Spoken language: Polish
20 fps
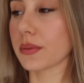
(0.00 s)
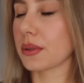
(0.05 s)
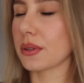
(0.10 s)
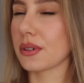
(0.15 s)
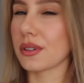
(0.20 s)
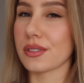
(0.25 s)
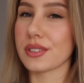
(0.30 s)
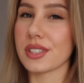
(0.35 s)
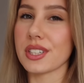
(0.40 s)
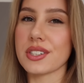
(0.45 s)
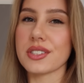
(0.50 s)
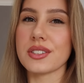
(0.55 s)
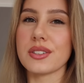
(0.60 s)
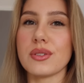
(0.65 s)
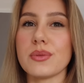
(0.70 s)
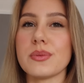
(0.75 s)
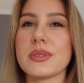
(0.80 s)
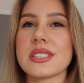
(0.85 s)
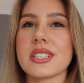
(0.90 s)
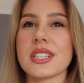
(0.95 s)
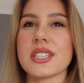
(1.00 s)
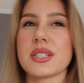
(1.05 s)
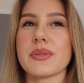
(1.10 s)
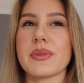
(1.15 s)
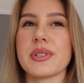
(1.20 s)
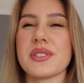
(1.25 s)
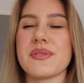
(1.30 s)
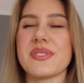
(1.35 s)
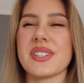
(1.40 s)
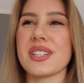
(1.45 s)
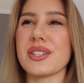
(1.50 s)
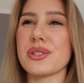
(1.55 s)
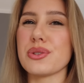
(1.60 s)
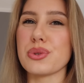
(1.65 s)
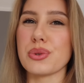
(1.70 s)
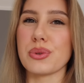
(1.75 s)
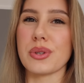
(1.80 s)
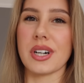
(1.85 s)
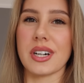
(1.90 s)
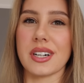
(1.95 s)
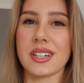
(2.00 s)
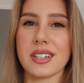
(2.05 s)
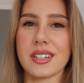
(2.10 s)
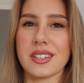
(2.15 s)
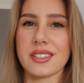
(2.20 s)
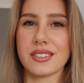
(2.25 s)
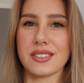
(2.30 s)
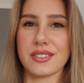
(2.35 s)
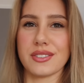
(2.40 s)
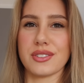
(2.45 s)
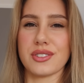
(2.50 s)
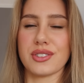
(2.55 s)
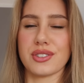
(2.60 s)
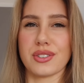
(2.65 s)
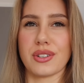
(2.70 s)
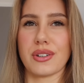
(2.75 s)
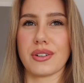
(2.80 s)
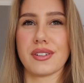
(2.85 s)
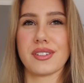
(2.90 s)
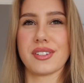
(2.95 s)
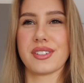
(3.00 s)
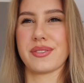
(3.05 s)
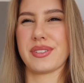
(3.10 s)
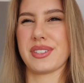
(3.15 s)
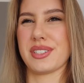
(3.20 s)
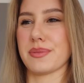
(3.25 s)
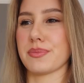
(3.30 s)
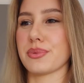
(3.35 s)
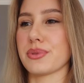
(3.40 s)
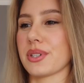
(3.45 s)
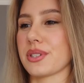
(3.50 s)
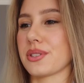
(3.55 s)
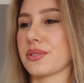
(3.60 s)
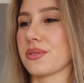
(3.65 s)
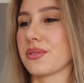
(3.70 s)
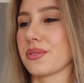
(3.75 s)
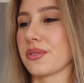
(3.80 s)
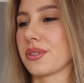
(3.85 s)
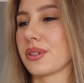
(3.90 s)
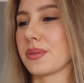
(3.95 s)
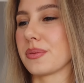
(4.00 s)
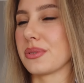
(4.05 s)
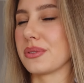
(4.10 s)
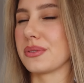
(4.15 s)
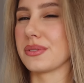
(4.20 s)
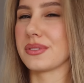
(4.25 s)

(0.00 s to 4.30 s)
bo też nie lubię strasznie łazić w takich ciuchach e, szkolnych, wiecie, przychodzi to do domu